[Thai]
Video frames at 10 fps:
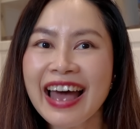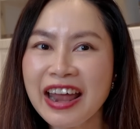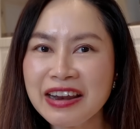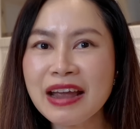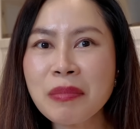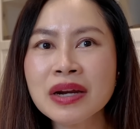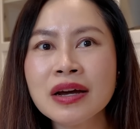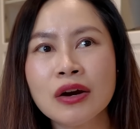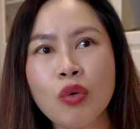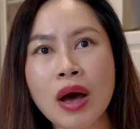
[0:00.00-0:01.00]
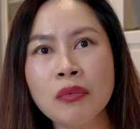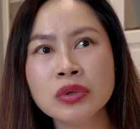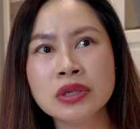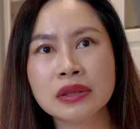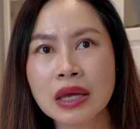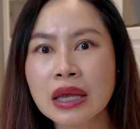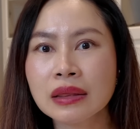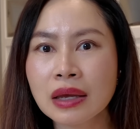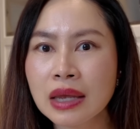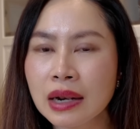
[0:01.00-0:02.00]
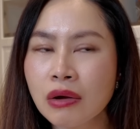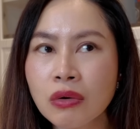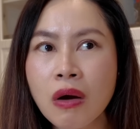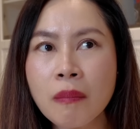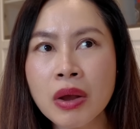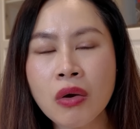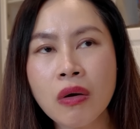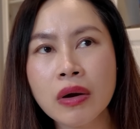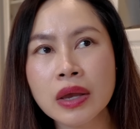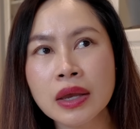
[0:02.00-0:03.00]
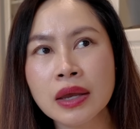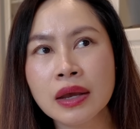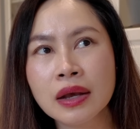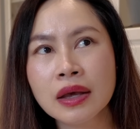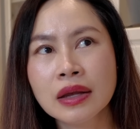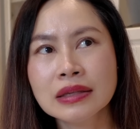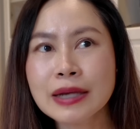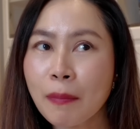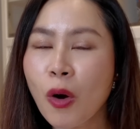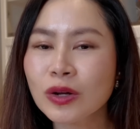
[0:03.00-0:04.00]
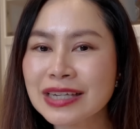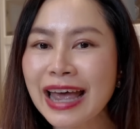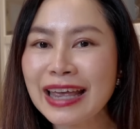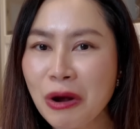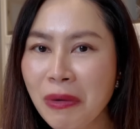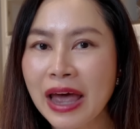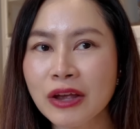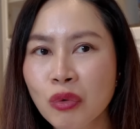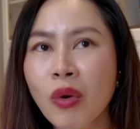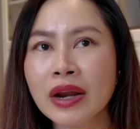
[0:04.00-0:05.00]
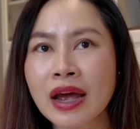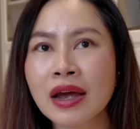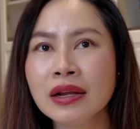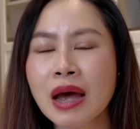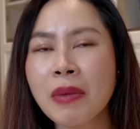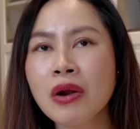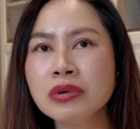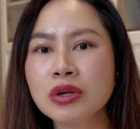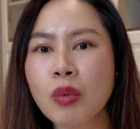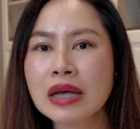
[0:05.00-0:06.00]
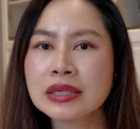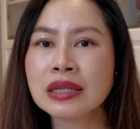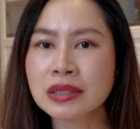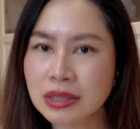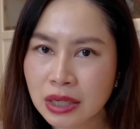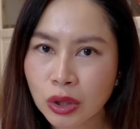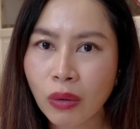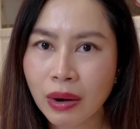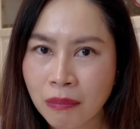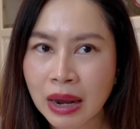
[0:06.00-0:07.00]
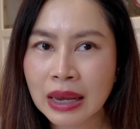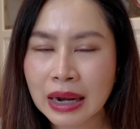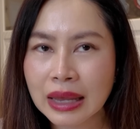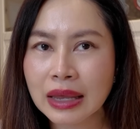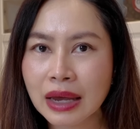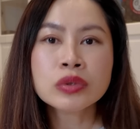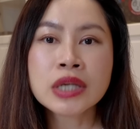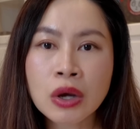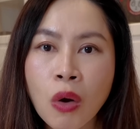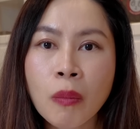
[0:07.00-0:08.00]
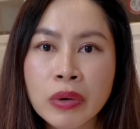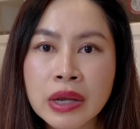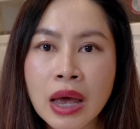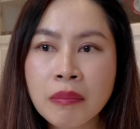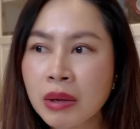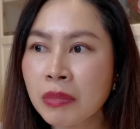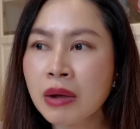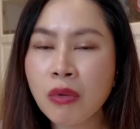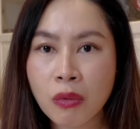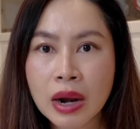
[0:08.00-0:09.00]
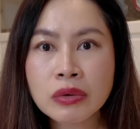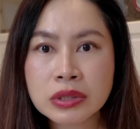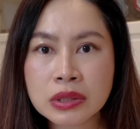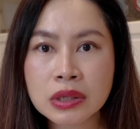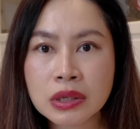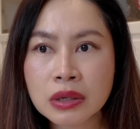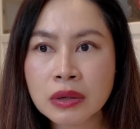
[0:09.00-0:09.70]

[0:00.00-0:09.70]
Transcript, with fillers: อันนี้มันเกิดความรู้สึกตังหิดตังหิดแล้วก็ไม่ค่อยจะพอใจเท่าไหร่ด้วยนะทำให้รู้สึกว่าฉันจะซื้อต่อทำไมอะไรอย่างเงี้ย จริงของพวกนี้มันไม่ได้บอกว่าเราซื้อ